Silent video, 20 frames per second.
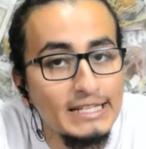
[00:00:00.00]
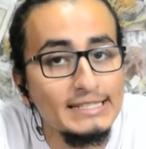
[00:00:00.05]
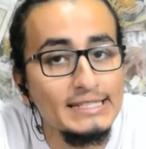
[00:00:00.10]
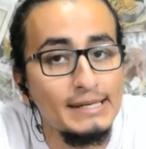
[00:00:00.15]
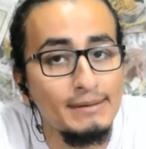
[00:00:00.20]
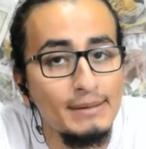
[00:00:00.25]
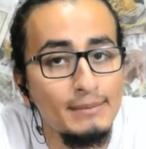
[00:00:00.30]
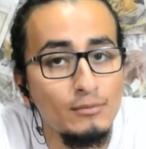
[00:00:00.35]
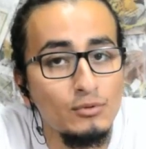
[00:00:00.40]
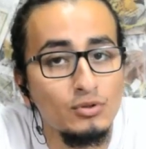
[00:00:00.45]

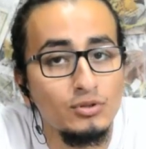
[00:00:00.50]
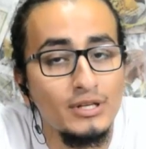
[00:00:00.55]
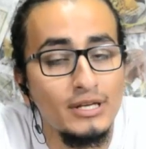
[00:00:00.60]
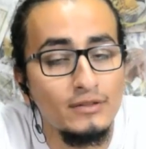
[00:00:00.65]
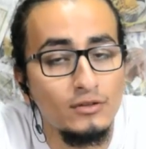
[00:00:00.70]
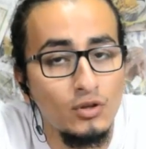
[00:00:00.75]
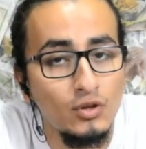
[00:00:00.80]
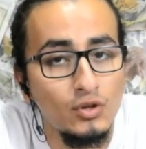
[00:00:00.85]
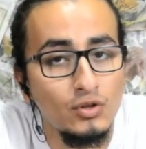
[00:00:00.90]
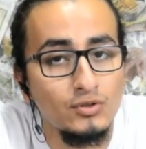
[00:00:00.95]
Sabemos
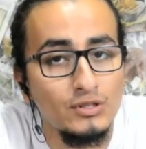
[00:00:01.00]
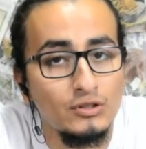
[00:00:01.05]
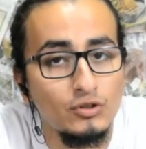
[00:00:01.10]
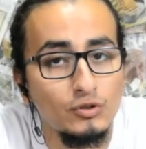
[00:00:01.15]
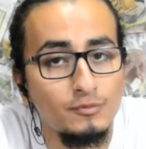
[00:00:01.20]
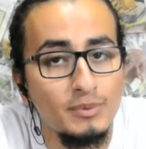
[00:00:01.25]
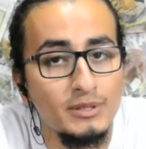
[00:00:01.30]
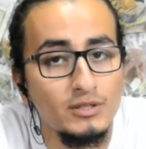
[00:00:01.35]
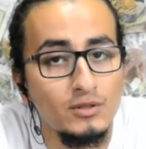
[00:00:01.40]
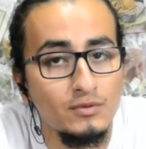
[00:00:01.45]
que todos
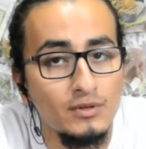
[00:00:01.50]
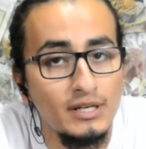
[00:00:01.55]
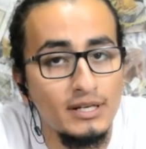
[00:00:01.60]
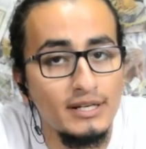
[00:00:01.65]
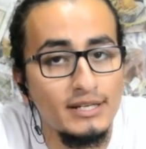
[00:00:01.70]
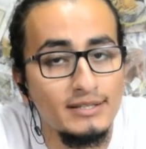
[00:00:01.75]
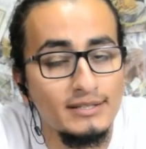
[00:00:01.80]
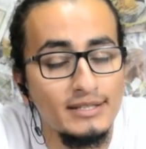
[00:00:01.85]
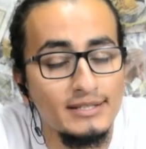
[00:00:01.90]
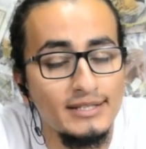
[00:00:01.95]
estos
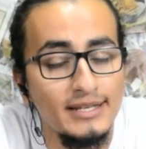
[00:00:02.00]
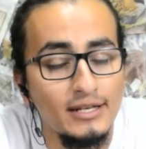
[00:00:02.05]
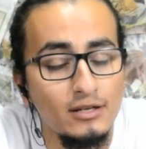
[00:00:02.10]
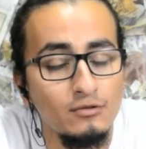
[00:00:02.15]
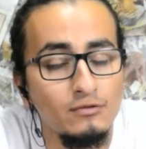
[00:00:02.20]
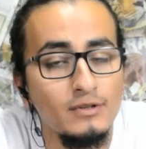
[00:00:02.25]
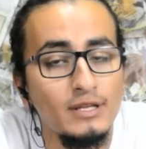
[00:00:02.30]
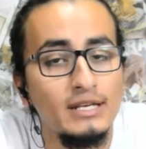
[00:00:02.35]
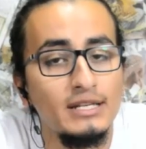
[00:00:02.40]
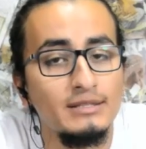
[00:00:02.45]
personajes
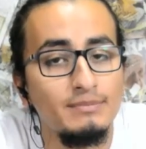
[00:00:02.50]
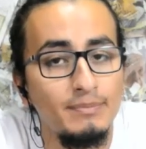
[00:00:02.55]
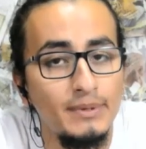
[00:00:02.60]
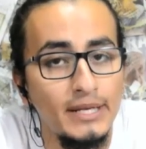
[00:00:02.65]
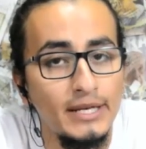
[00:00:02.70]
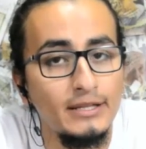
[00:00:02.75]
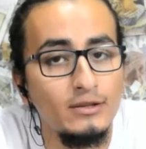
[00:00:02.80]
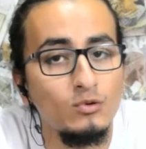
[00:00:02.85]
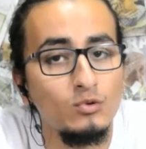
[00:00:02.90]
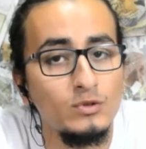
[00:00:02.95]
nacieron del
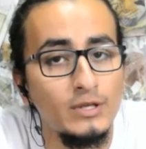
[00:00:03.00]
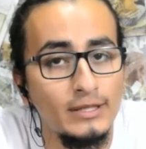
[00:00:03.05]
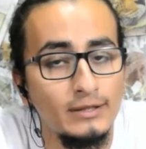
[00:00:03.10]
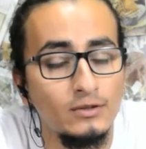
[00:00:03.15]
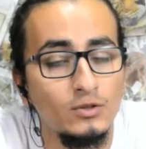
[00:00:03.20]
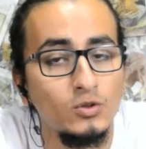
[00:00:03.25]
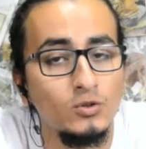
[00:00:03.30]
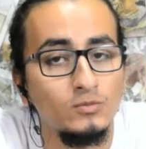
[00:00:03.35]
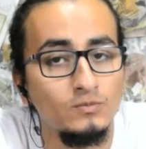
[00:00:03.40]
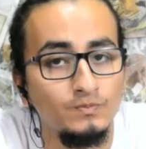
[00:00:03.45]
Espíritu
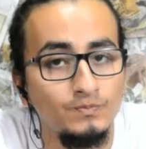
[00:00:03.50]
Santo.